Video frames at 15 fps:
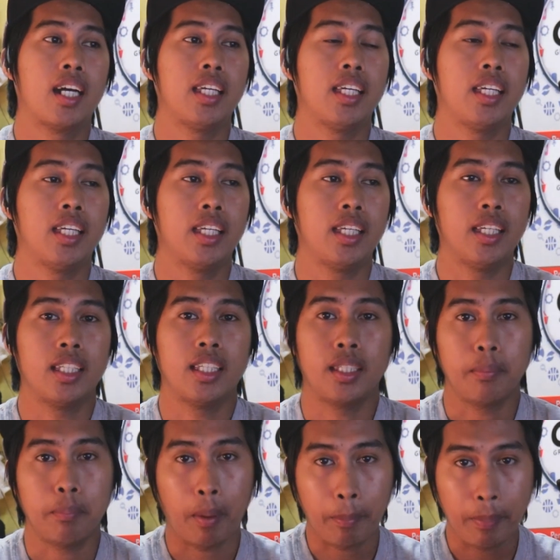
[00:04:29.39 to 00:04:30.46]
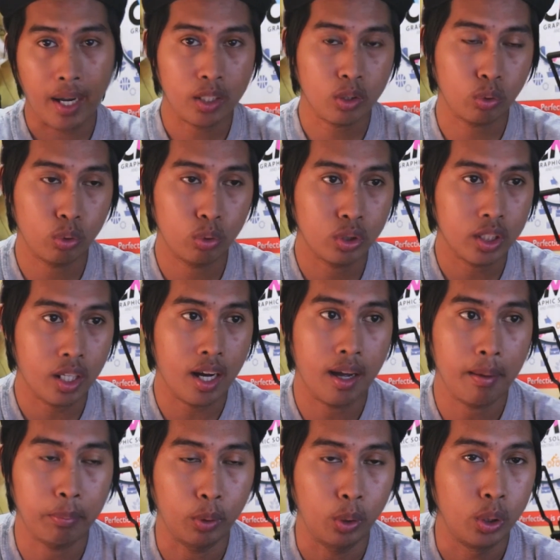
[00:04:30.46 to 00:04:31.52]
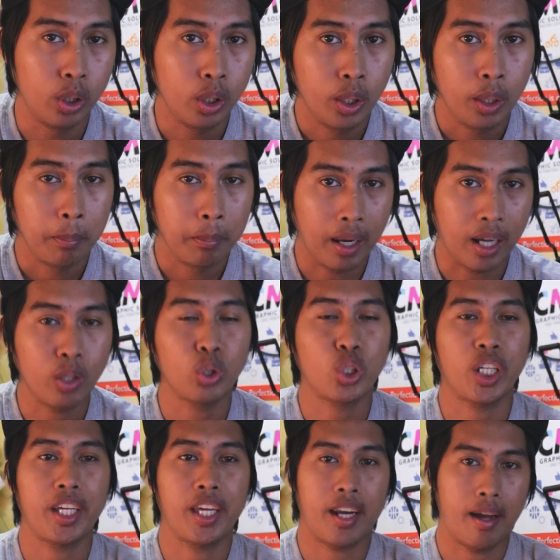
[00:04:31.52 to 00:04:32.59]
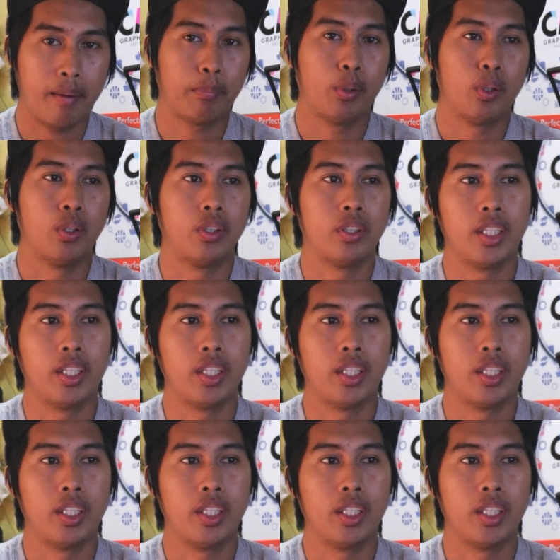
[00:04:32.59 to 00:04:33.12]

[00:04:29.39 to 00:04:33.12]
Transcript: ipapasok dun sa raffle bago siya i-raffle.